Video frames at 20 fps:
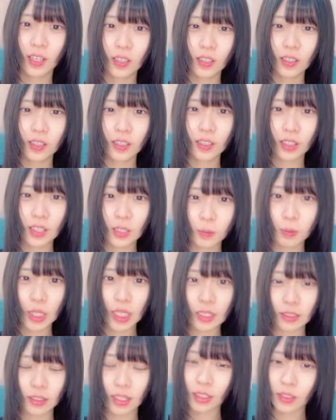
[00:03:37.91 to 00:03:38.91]
本当に
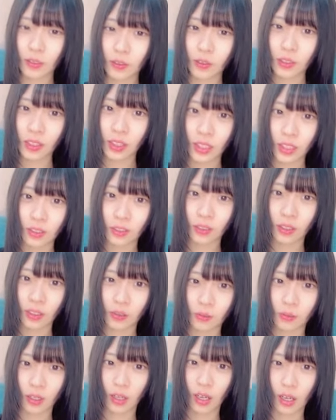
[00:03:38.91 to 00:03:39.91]
パンフレット欲しいのに
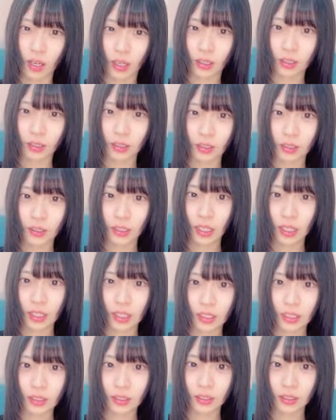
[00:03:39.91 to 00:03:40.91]
まあ藤子さんあり
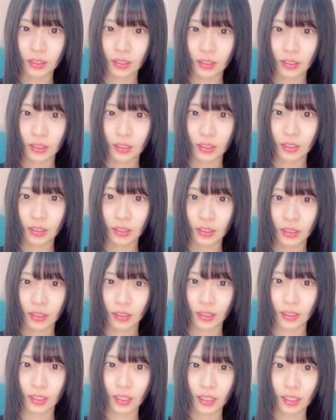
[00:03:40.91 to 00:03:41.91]
がとう
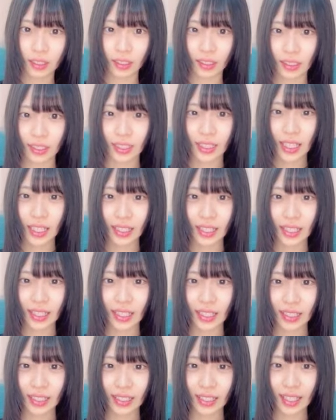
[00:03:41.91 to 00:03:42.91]
明日かく
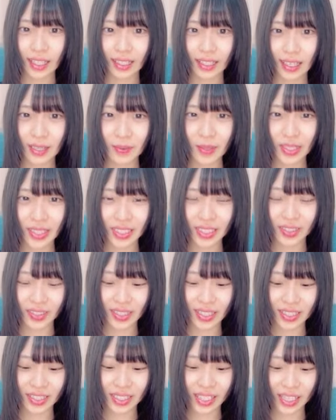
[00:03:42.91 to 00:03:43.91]
頑張って昇
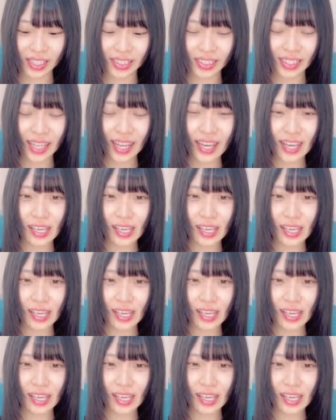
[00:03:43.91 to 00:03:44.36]
格してあいた